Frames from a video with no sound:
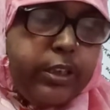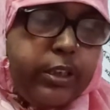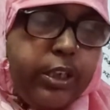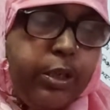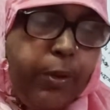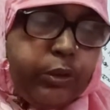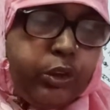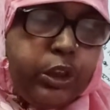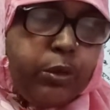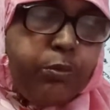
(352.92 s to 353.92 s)
তিনি
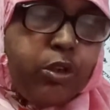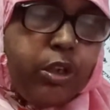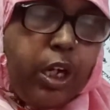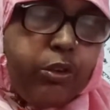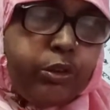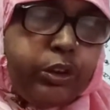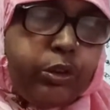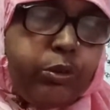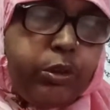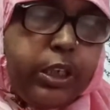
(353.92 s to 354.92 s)
মানুষের মন
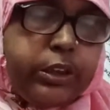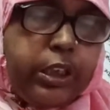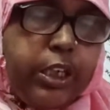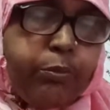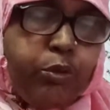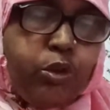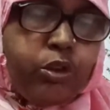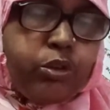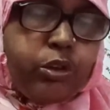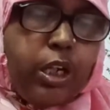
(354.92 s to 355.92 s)
আকর্ষণ করিয়াছিলেন
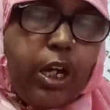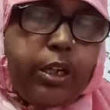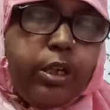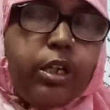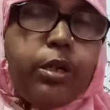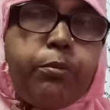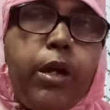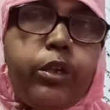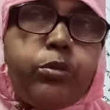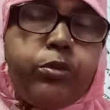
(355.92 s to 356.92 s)
মুখ্যত তাহার
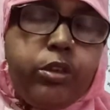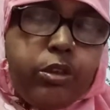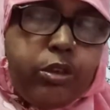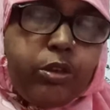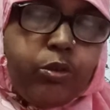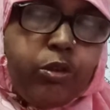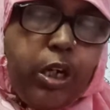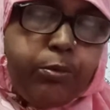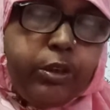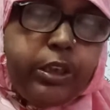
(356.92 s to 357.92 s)
মানবীয়
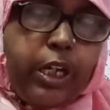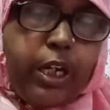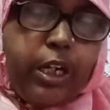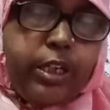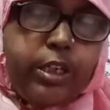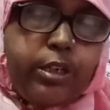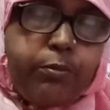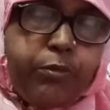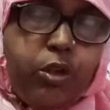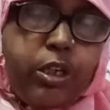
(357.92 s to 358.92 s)
গুণাবলী দ্বারা
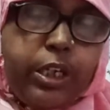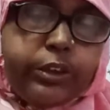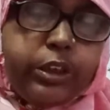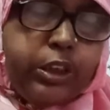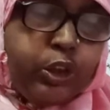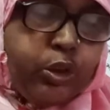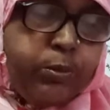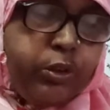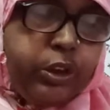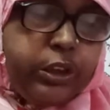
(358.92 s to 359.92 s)
মক্কার শ্রেষ্ঠ
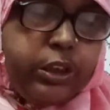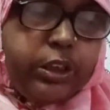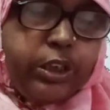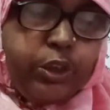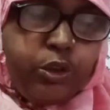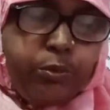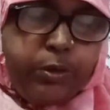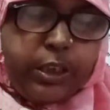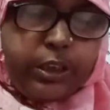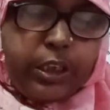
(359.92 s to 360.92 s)
বংশে তিনি
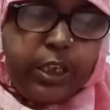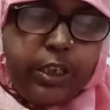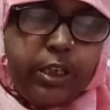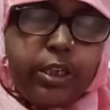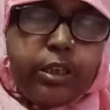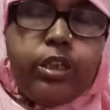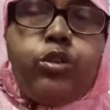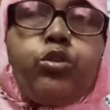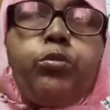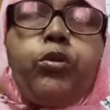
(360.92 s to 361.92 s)
জন্মিয়াছিলেন
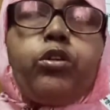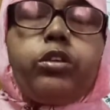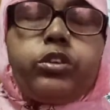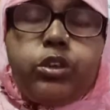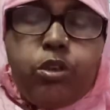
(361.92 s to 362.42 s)
কিন্তু বংশ